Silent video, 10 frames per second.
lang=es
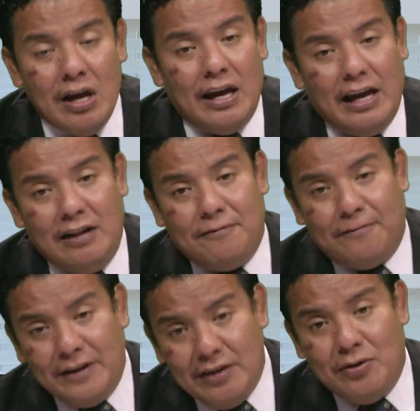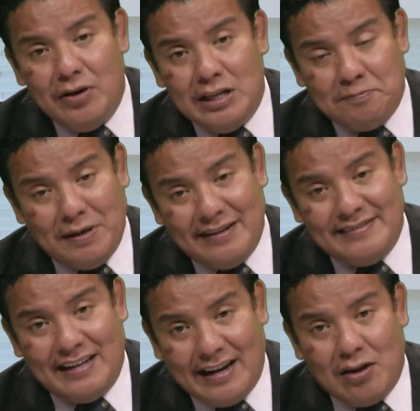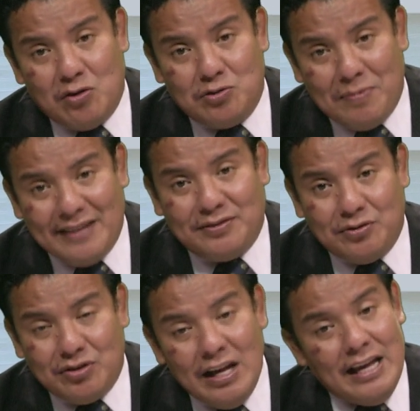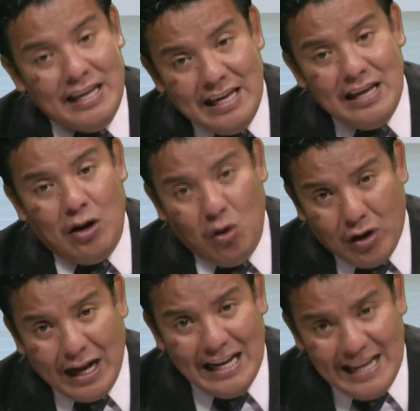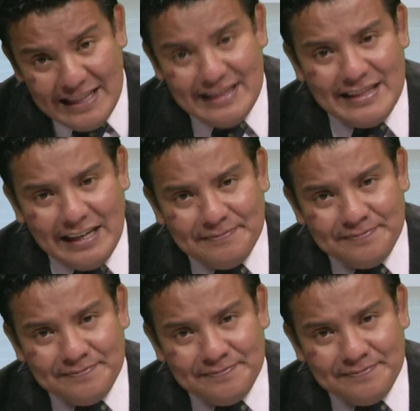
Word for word: el frío es para cerrar los vasos y lo caliente